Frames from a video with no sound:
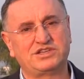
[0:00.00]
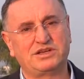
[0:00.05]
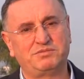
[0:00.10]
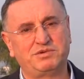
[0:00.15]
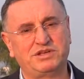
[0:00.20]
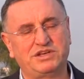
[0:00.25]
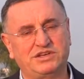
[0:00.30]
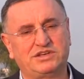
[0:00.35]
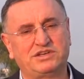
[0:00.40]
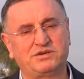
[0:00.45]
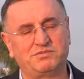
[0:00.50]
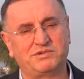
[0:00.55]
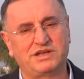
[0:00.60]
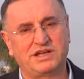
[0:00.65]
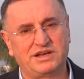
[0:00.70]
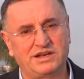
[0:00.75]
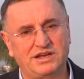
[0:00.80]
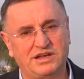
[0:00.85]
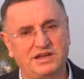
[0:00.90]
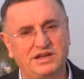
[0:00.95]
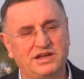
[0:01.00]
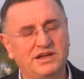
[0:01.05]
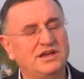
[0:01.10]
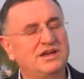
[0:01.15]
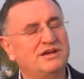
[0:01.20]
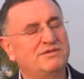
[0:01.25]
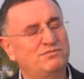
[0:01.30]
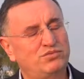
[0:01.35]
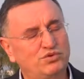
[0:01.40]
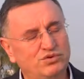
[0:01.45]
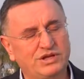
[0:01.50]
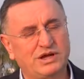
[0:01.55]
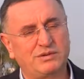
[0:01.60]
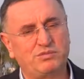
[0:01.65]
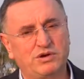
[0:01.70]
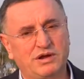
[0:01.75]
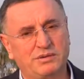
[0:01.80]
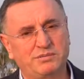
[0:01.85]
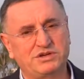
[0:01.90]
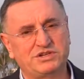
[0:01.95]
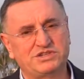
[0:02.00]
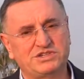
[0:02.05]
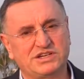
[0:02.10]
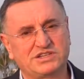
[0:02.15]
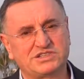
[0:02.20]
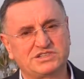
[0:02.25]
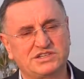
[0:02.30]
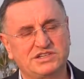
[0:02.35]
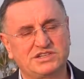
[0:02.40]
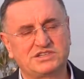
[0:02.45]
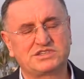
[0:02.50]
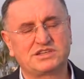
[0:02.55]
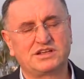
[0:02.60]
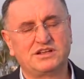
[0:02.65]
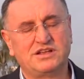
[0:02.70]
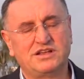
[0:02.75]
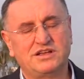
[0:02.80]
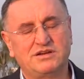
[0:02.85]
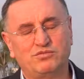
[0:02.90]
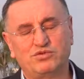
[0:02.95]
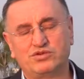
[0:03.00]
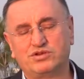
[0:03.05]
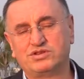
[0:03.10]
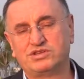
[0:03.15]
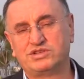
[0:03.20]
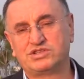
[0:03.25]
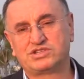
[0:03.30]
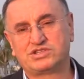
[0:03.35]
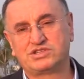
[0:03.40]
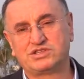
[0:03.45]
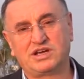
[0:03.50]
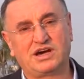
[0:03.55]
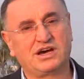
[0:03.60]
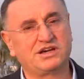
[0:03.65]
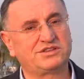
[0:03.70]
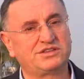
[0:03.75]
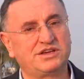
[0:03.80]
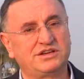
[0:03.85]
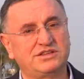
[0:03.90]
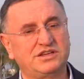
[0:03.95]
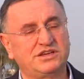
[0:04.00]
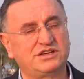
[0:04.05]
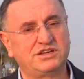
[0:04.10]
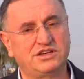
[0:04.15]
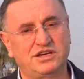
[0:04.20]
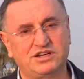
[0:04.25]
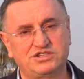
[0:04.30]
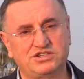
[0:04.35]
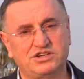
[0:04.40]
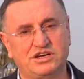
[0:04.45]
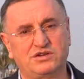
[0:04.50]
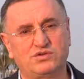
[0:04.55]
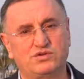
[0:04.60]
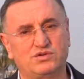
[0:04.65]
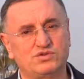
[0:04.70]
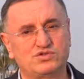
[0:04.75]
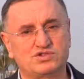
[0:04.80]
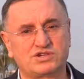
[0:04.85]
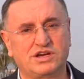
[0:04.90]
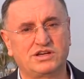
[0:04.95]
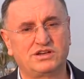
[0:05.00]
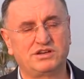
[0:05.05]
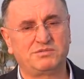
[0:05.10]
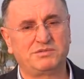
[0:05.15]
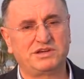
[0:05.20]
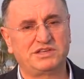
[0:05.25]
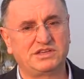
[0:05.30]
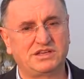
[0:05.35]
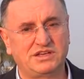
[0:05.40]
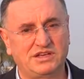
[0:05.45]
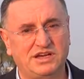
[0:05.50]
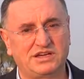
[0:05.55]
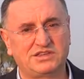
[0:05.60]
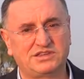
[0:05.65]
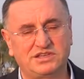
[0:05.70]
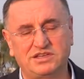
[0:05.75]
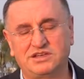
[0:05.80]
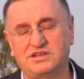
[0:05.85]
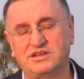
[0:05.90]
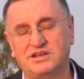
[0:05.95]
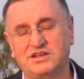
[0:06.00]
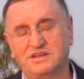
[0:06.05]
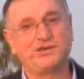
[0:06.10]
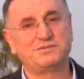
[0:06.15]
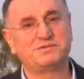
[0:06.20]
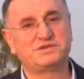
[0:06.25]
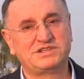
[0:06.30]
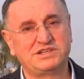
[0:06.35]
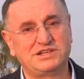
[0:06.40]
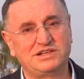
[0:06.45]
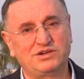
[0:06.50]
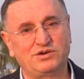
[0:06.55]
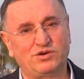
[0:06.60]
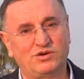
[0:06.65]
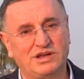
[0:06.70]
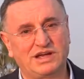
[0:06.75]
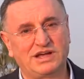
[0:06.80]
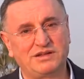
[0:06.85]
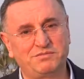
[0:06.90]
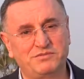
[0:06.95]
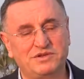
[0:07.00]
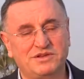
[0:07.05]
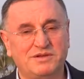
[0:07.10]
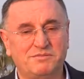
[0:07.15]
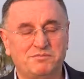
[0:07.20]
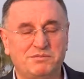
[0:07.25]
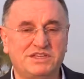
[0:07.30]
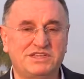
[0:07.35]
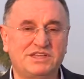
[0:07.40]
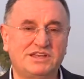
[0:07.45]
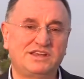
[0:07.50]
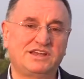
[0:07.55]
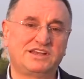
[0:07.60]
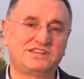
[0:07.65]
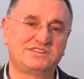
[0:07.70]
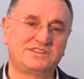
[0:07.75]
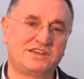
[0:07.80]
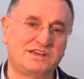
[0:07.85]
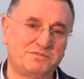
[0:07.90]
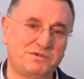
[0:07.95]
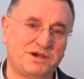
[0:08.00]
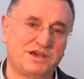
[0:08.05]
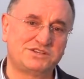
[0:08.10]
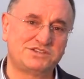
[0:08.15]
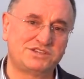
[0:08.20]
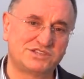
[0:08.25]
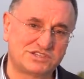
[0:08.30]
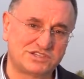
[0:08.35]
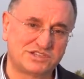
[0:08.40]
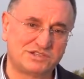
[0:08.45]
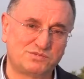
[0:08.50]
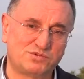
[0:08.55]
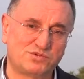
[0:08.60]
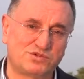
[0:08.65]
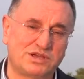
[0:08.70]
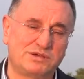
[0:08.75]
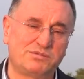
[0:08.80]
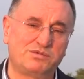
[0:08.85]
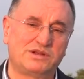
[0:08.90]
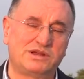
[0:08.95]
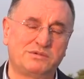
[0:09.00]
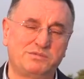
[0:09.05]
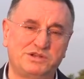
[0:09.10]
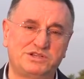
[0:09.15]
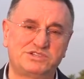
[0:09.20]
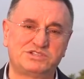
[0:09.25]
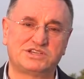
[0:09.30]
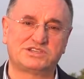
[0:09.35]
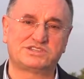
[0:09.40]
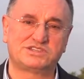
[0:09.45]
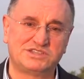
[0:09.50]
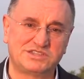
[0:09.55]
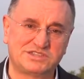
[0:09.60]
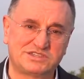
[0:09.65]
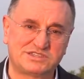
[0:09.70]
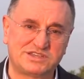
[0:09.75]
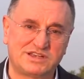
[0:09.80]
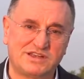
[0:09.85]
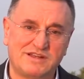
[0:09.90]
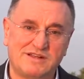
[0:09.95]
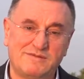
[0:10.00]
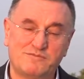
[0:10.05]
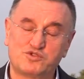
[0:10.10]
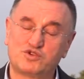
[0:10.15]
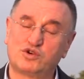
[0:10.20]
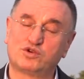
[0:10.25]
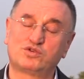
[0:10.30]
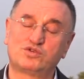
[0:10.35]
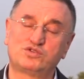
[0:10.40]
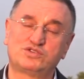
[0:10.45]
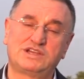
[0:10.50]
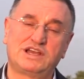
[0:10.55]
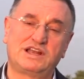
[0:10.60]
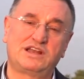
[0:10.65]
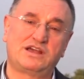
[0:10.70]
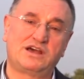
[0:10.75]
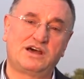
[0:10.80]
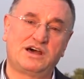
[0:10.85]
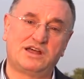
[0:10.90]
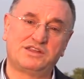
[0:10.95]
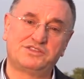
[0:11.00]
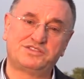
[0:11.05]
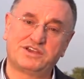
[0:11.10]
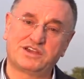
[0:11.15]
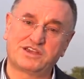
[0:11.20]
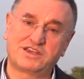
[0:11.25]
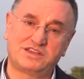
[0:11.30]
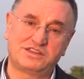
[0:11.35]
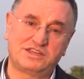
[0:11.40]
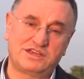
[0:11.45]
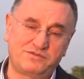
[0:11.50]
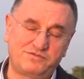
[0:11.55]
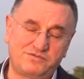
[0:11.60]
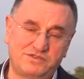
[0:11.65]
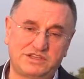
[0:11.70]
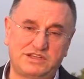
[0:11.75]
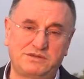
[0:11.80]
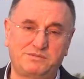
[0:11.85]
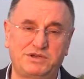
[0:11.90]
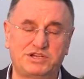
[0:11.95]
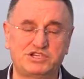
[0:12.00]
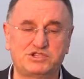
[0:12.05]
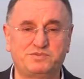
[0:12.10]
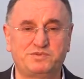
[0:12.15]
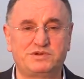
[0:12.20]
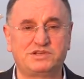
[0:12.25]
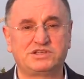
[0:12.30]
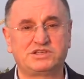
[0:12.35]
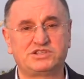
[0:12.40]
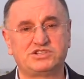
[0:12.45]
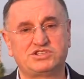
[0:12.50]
işte birikimlerini burada bulabileceksiniz. Bunun dışında Hatay'daki yaşayan 13 ayrı medeniyetin temsili olan Medeniyetler Bahçesi'ni burada bulabileceksiniz. Çok güzel Antakya Defne'de 5000